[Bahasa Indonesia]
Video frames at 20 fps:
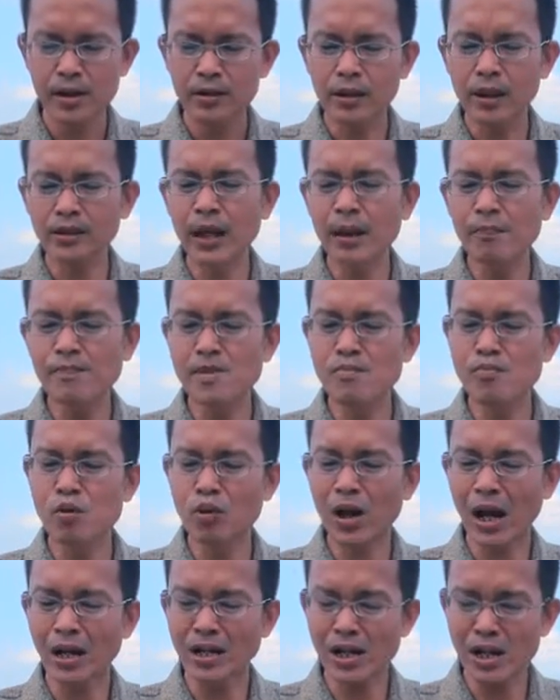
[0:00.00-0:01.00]
Tetapi
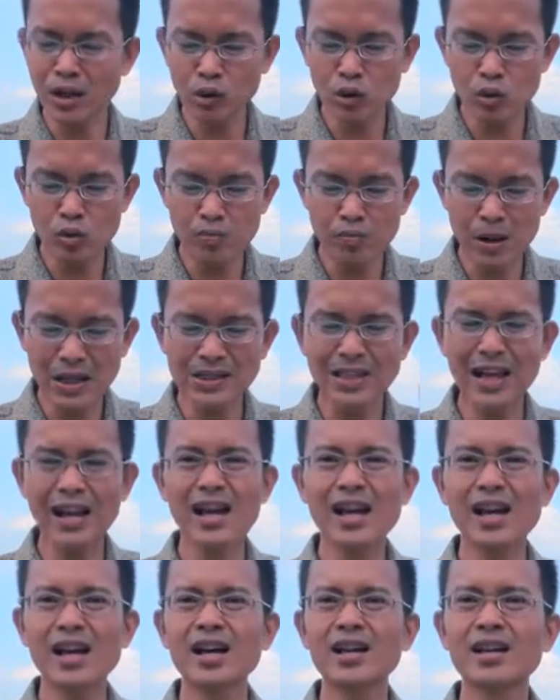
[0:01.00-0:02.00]
bukan itu
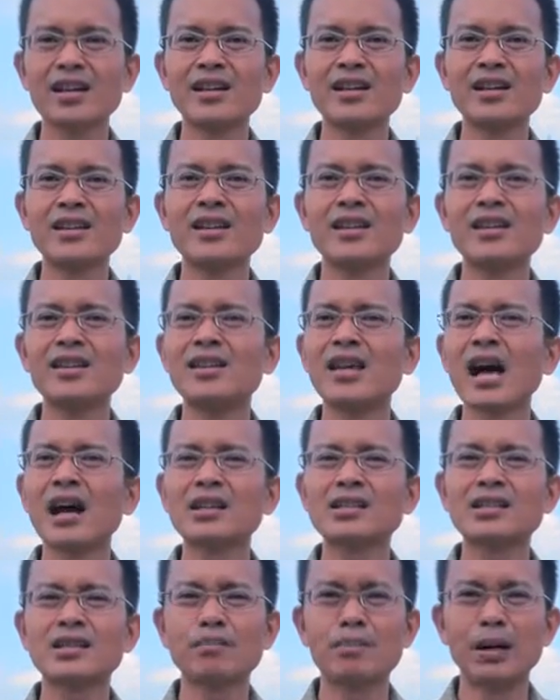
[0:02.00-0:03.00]
masalah
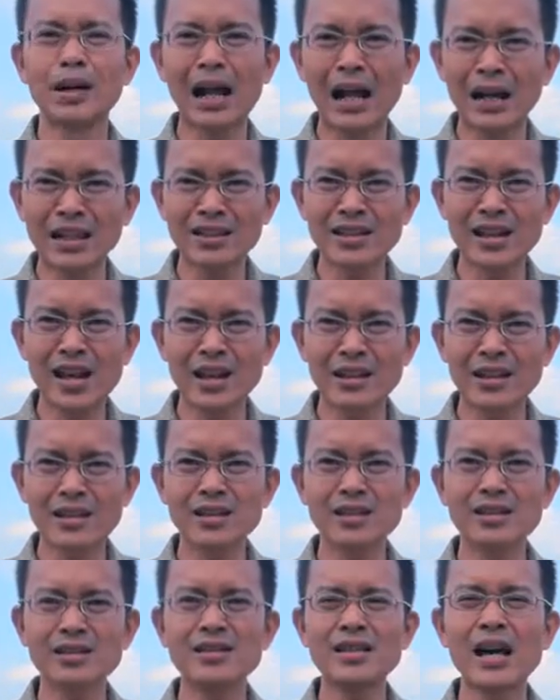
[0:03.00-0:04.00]
yang sebenarnya
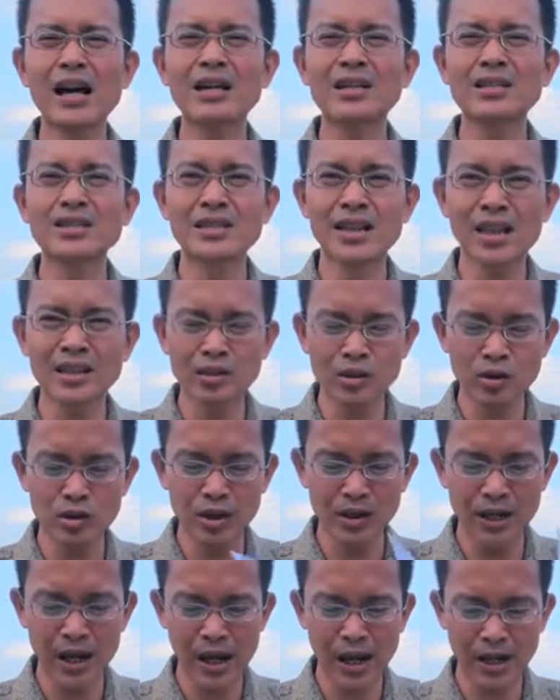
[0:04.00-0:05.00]
yang
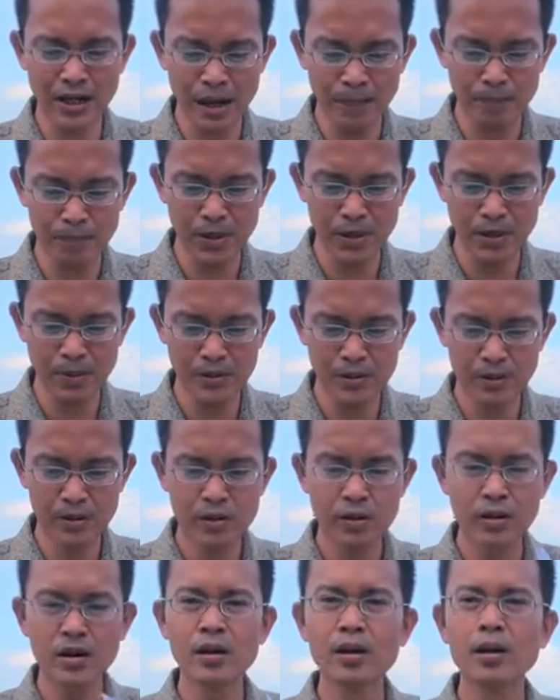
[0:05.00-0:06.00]
Yesus sedang hadapi
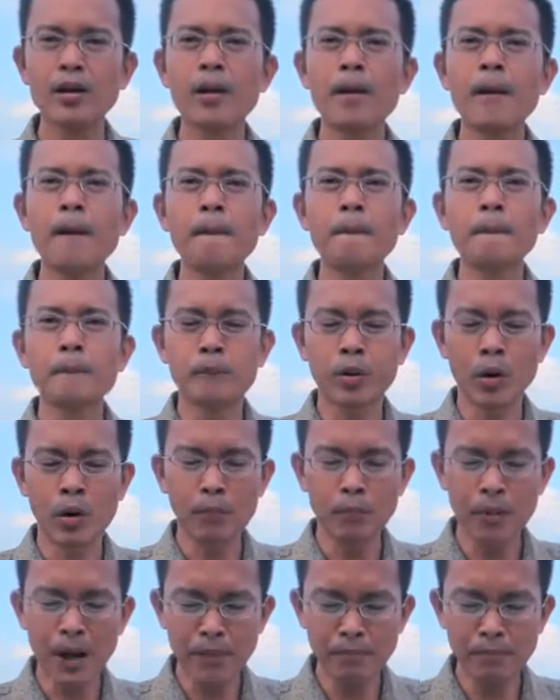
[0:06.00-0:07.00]

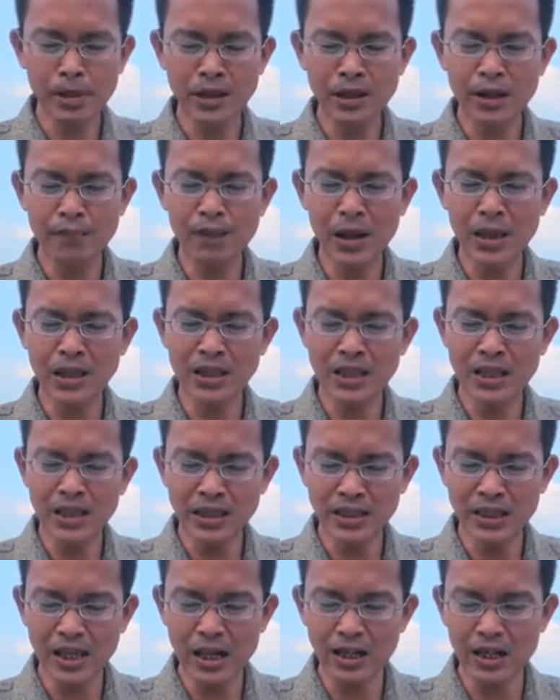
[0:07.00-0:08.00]
Problema yang paling
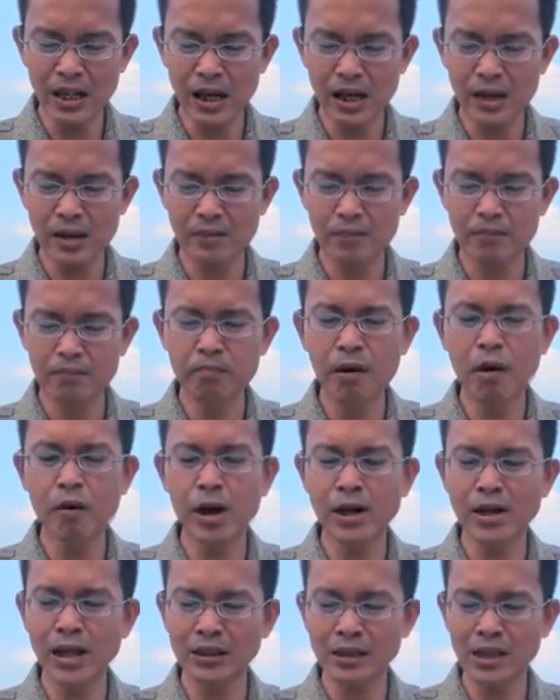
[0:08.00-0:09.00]
inti adalah
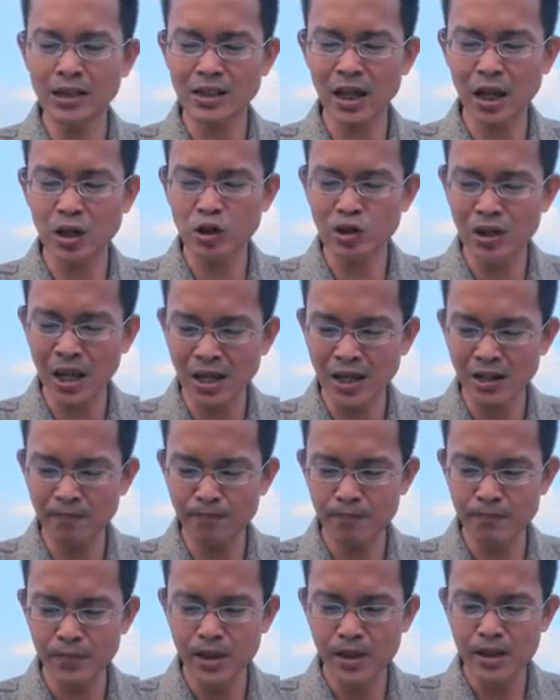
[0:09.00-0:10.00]
bahwa di atas kayu salib,
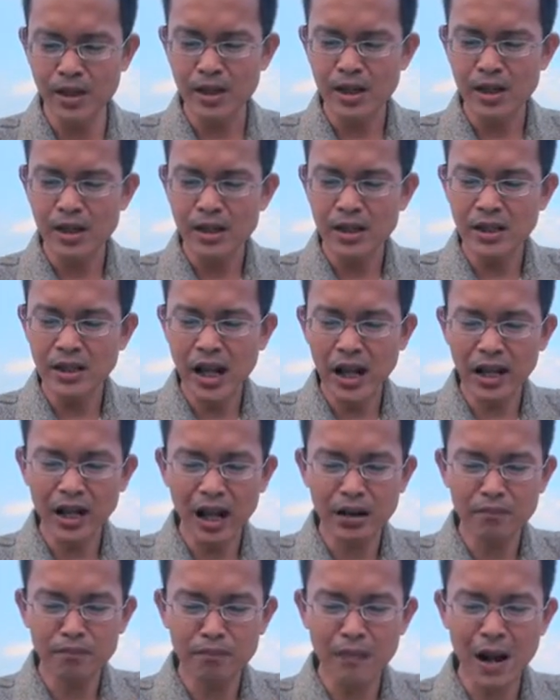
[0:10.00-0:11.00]
dia
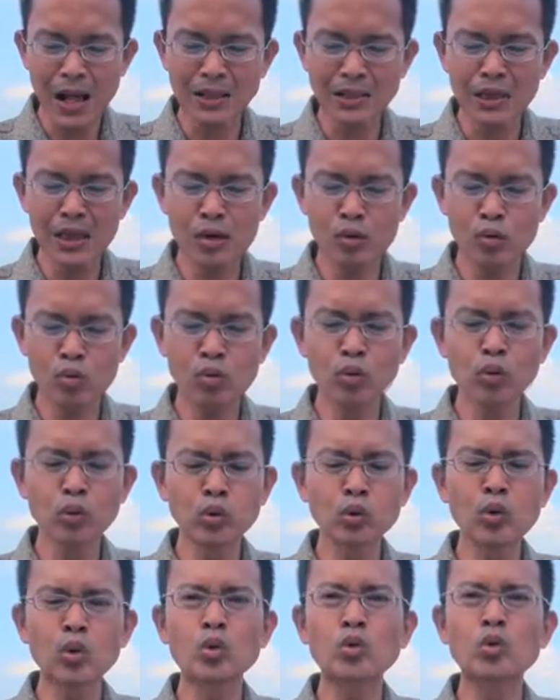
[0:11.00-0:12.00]
akan mati
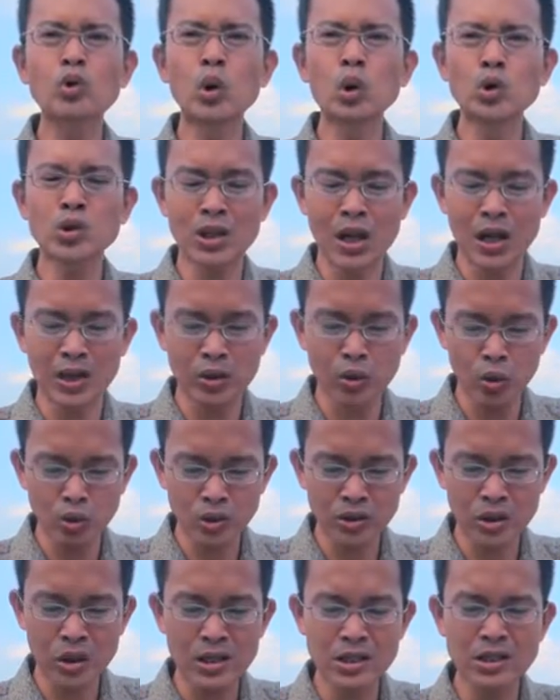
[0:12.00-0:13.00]
untuk
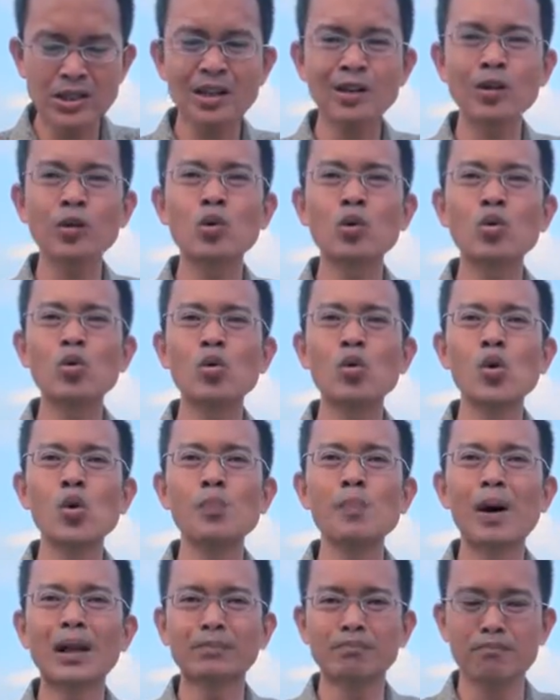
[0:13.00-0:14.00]
dosa-dosa seluruh
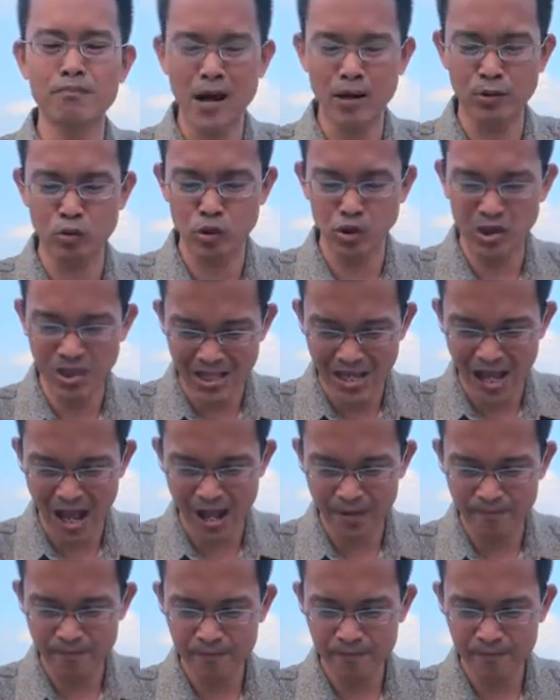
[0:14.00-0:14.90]
umat manusia.